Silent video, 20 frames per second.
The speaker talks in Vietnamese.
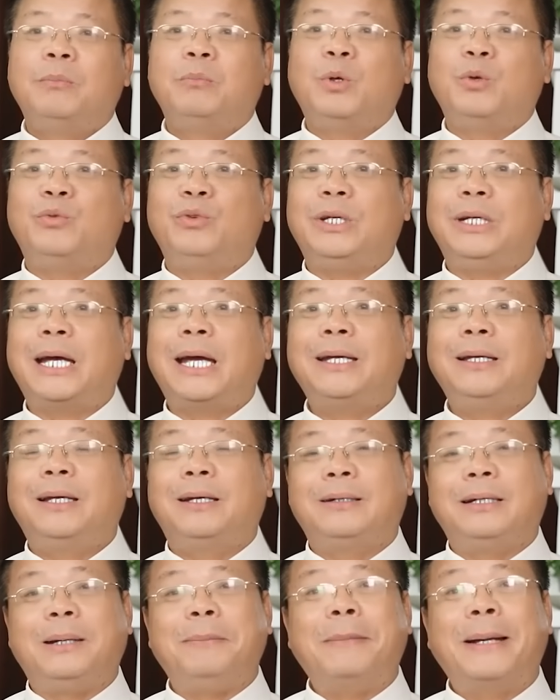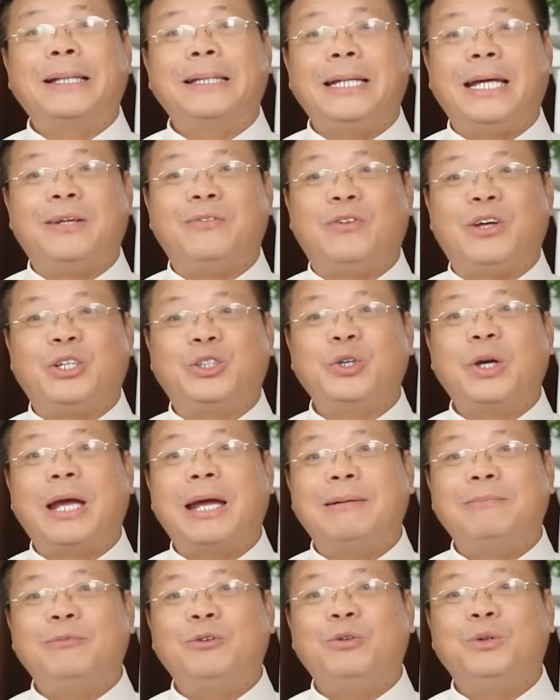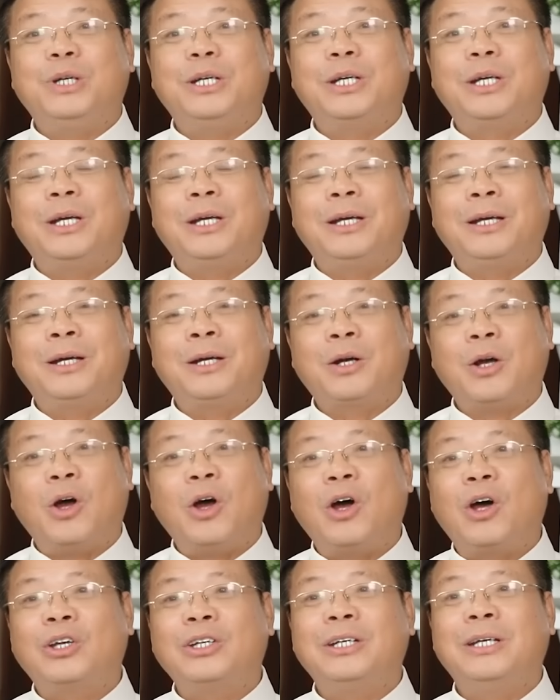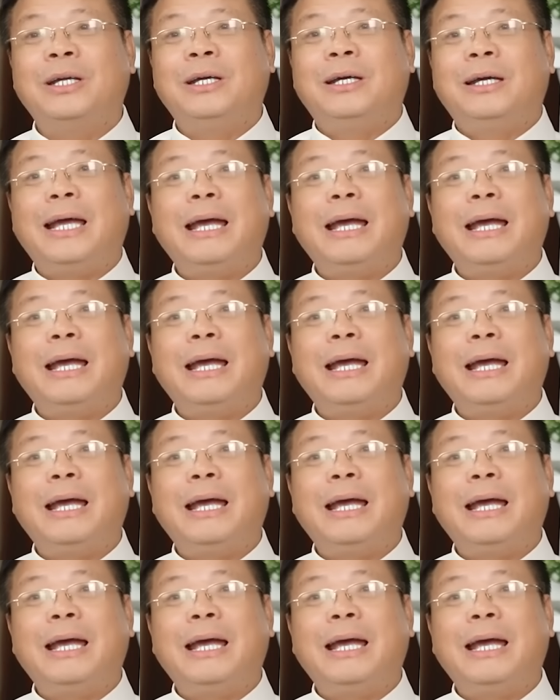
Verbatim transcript: bởi vì anh là người mang tiền về cho em nuôi con,